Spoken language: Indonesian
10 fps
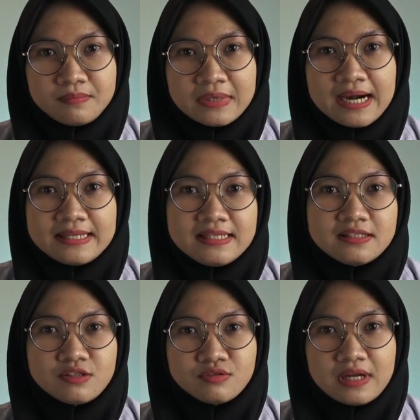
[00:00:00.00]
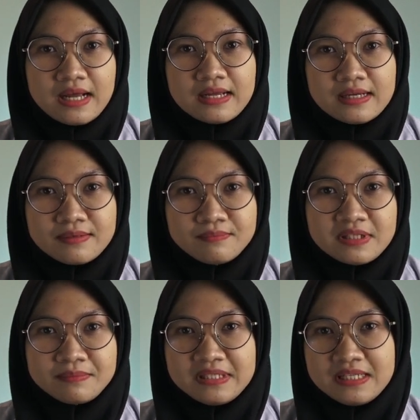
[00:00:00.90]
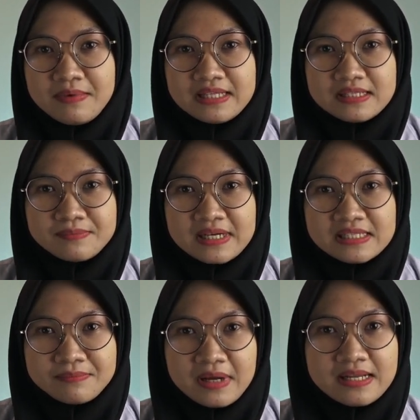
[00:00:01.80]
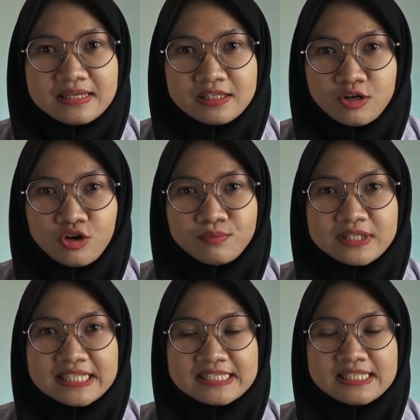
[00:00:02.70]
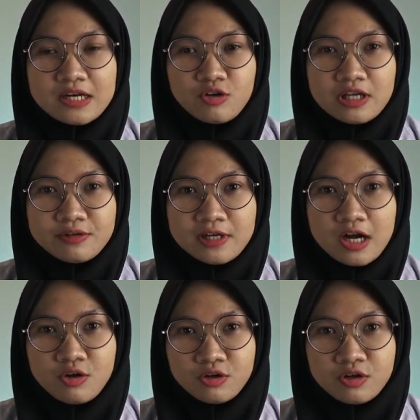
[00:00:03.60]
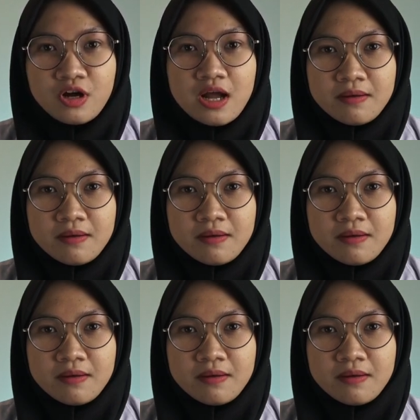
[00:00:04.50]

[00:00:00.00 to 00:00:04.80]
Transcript: berarti kita sudah melebihi batas maksimal yang direkomendasikan oleh WHO.